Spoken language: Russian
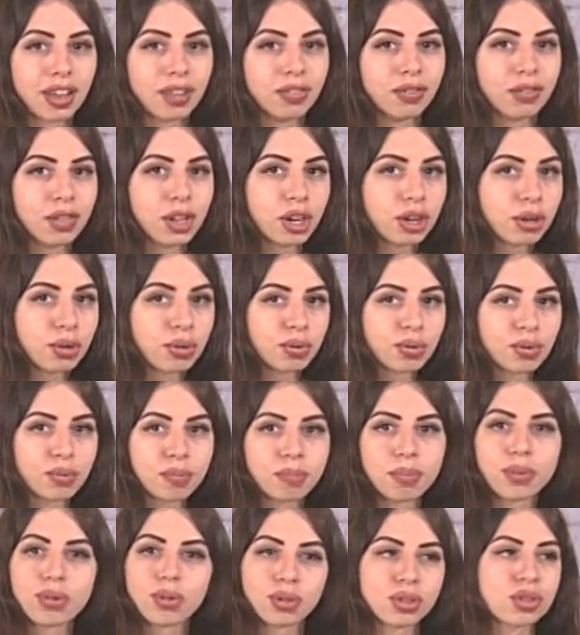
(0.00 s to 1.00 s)
веру
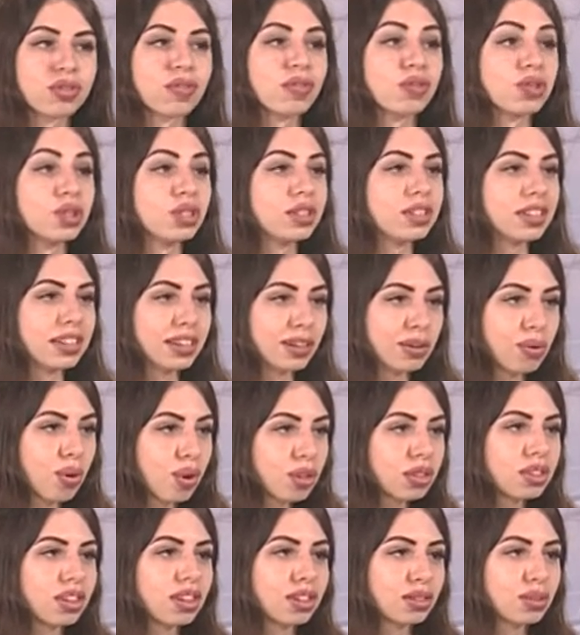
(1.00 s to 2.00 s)
просто в жителей
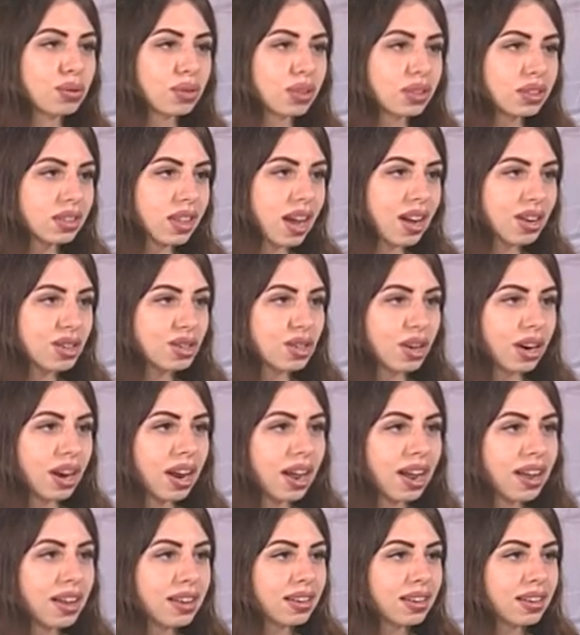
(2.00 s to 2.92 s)
города, которые также,